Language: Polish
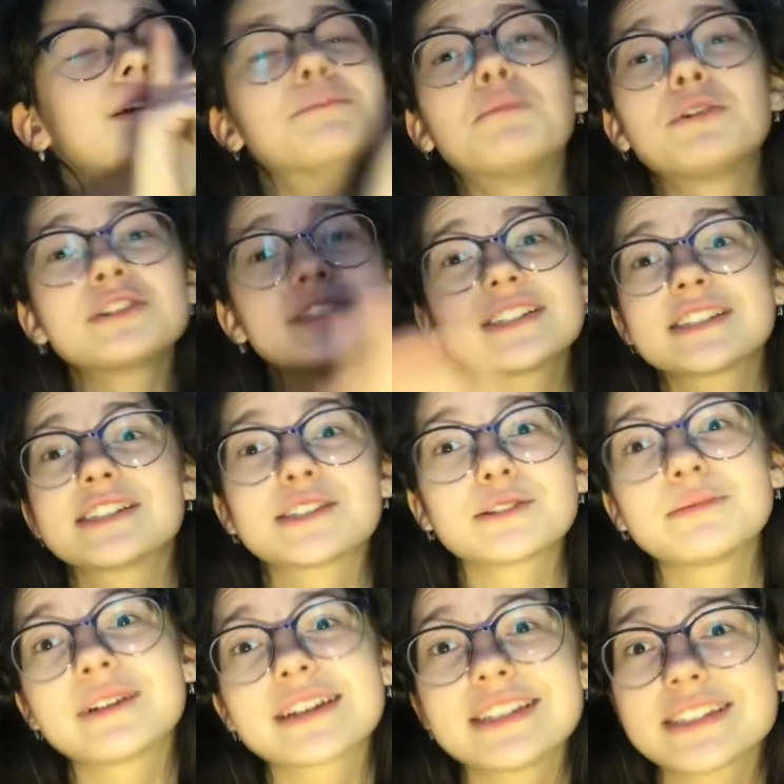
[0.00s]
może jeszcze
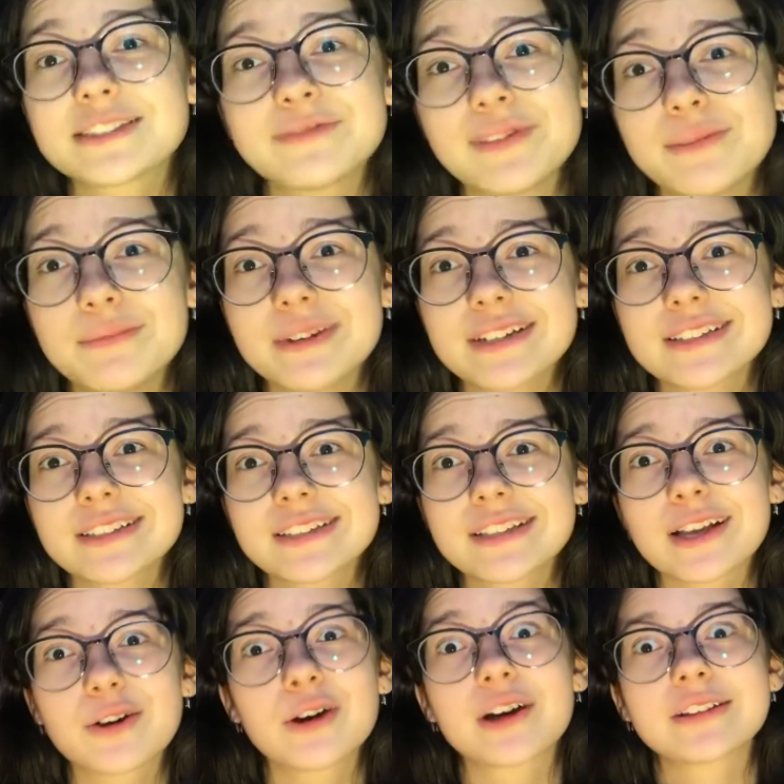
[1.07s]
zrobię jakiś filmik z
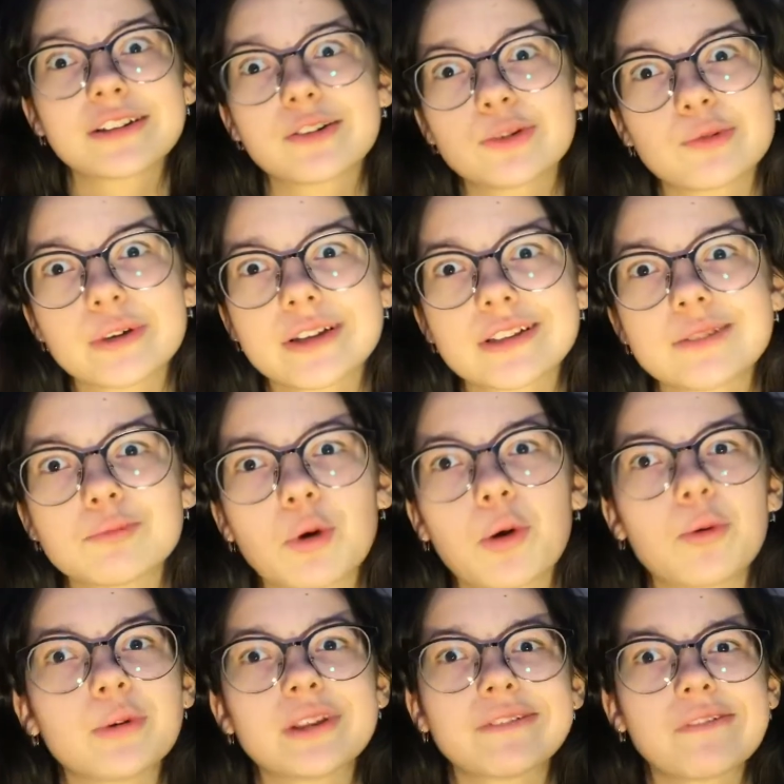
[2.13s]
tego, jak dekoruję ten
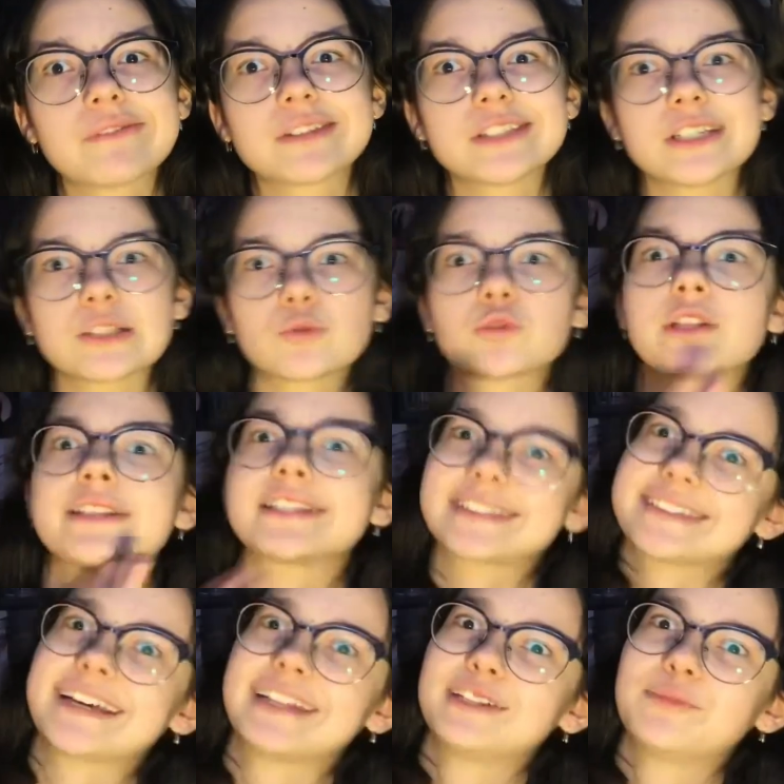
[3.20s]
pokój, nie wiem, w sensie tutaj te
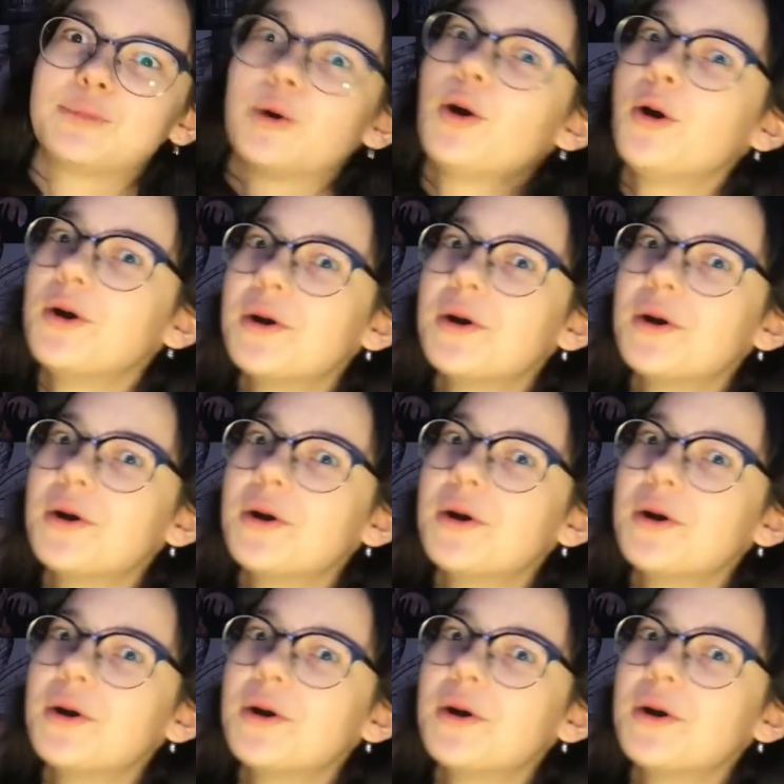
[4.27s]
ściany, bo